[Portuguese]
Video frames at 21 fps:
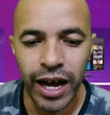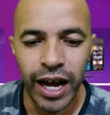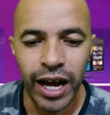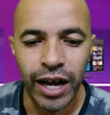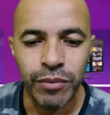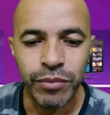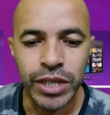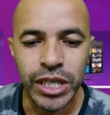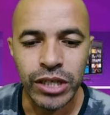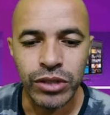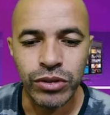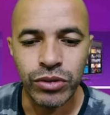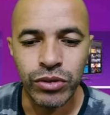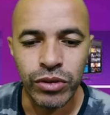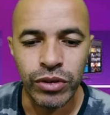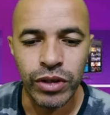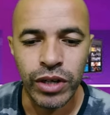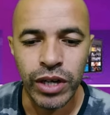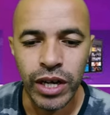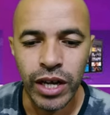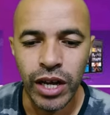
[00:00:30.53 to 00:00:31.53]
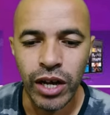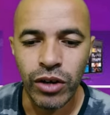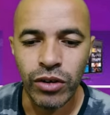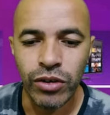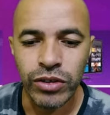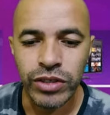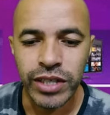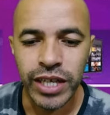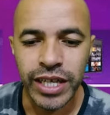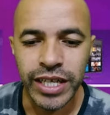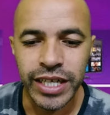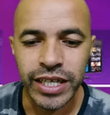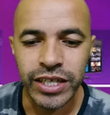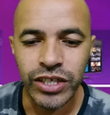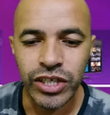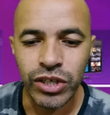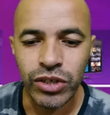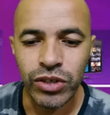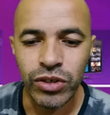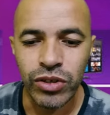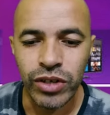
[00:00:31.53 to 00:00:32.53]
Amigo, eu
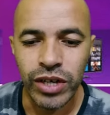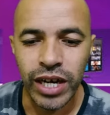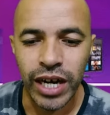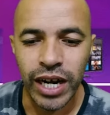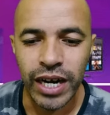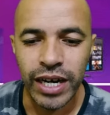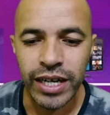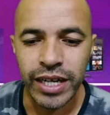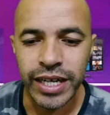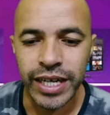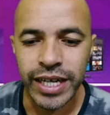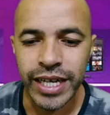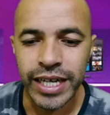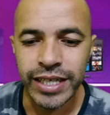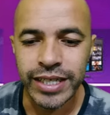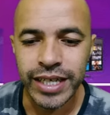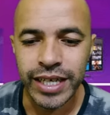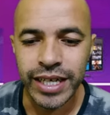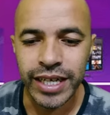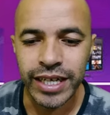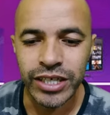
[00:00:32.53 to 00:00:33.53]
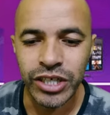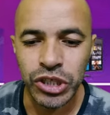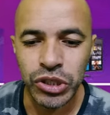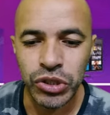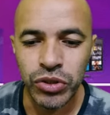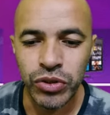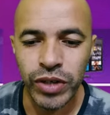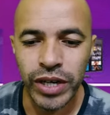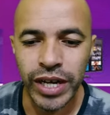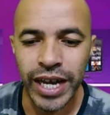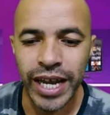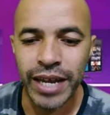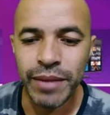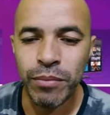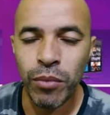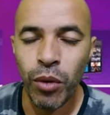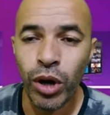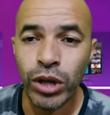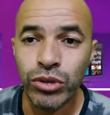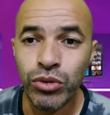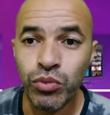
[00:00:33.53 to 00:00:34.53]
gostaria de colocar esse HGU
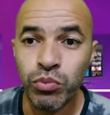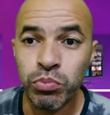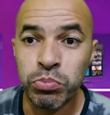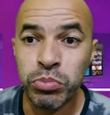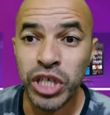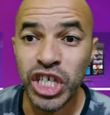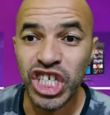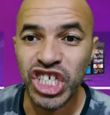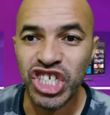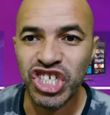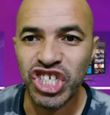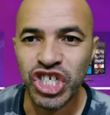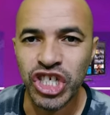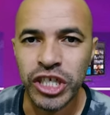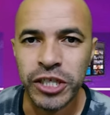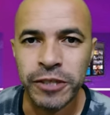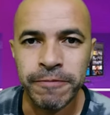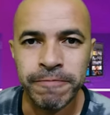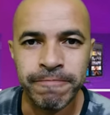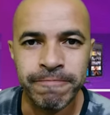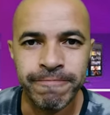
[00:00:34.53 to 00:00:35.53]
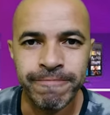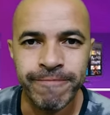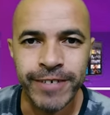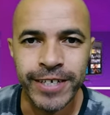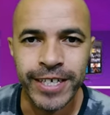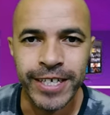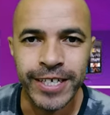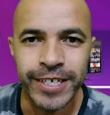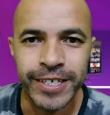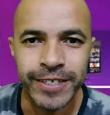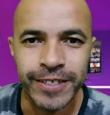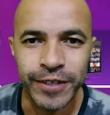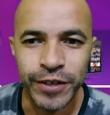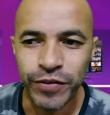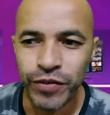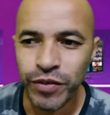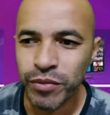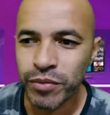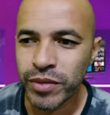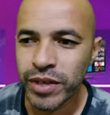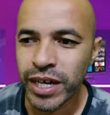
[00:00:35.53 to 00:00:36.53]
em modo bridge.
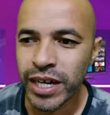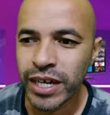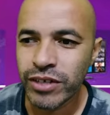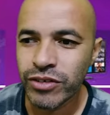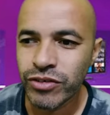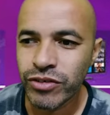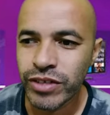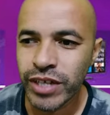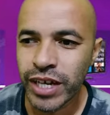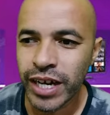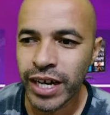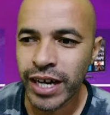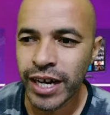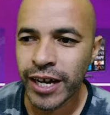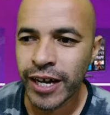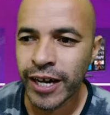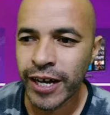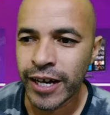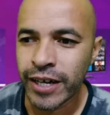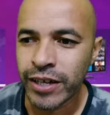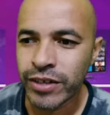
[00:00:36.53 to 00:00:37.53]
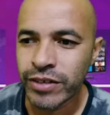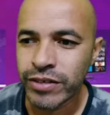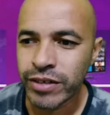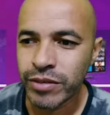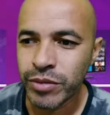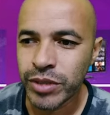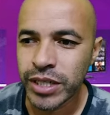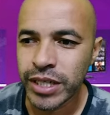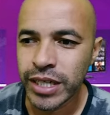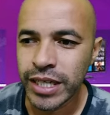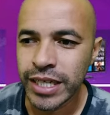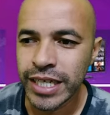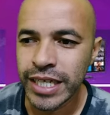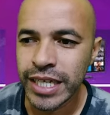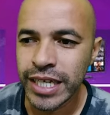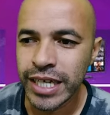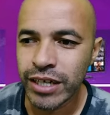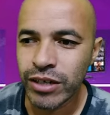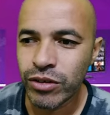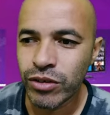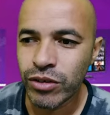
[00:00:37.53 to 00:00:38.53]
Então vamos lá ajudar a nossa amiga
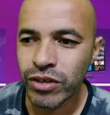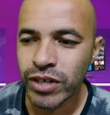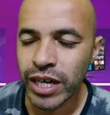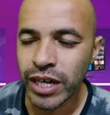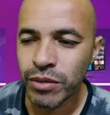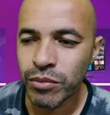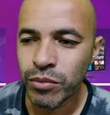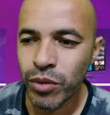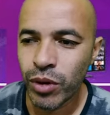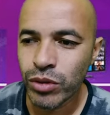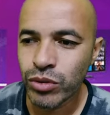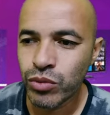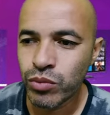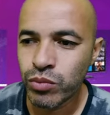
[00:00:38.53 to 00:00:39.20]
Lila a colocar em modo